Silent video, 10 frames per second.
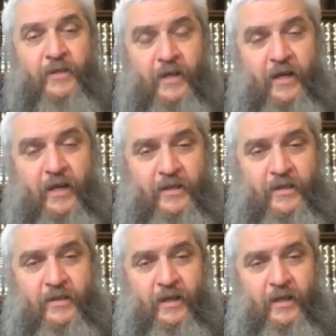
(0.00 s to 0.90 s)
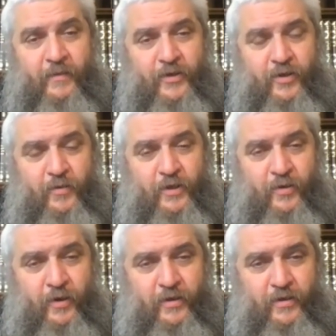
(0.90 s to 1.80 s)
в Израиле сделаем, начнем
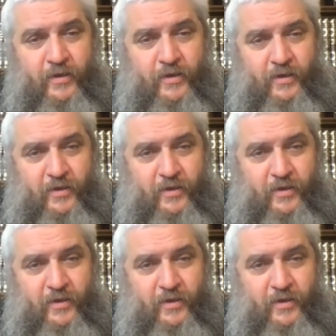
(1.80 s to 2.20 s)
строить